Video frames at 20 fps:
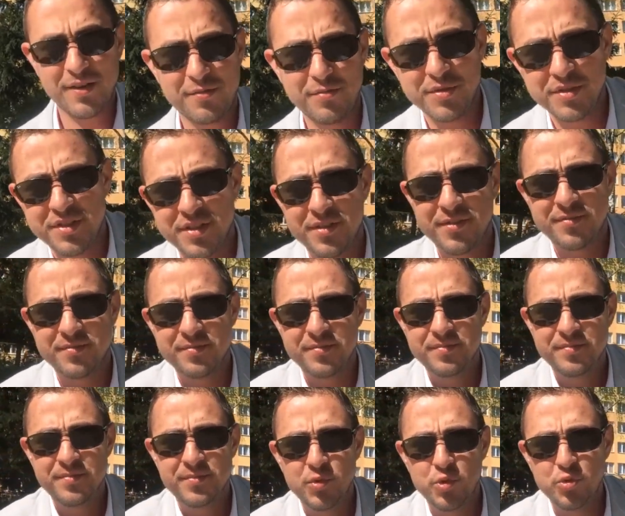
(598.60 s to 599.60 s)
Bawmy się,
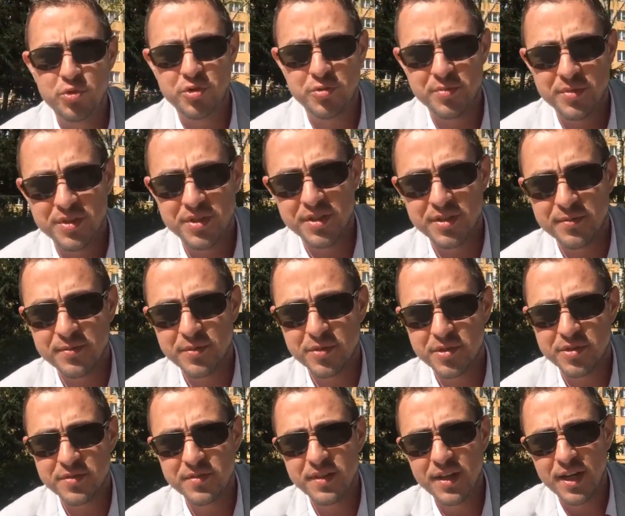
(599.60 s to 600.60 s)
uczmy się,
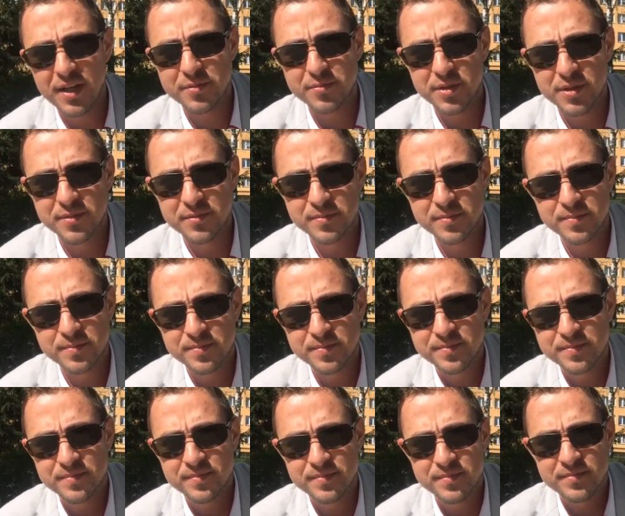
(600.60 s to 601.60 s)
rozwijajmy.
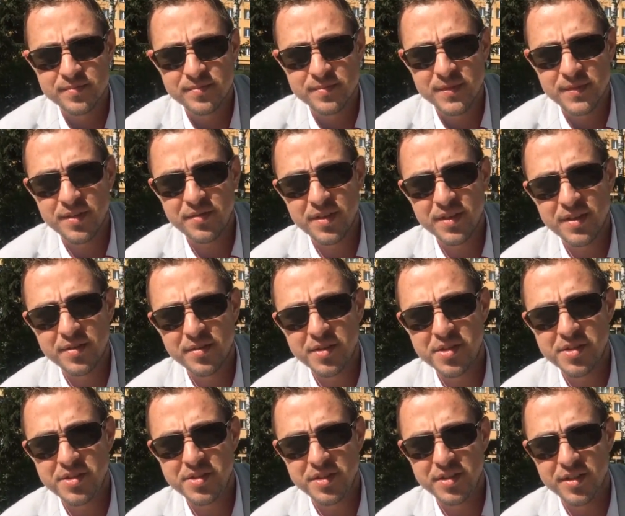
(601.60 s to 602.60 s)
Nie w
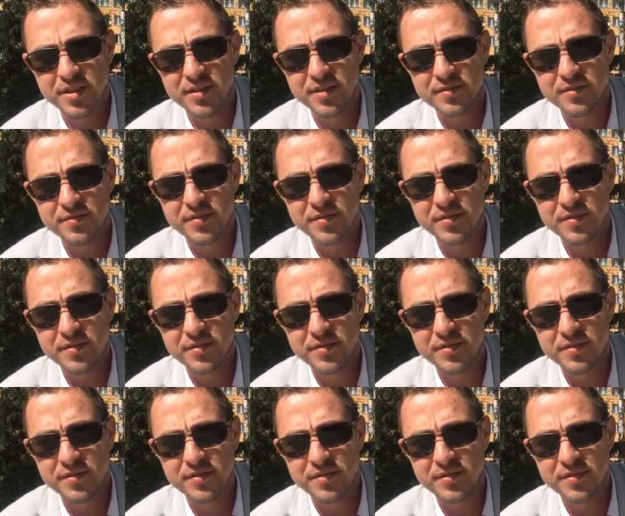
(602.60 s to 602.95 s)
jednej dziedzinie,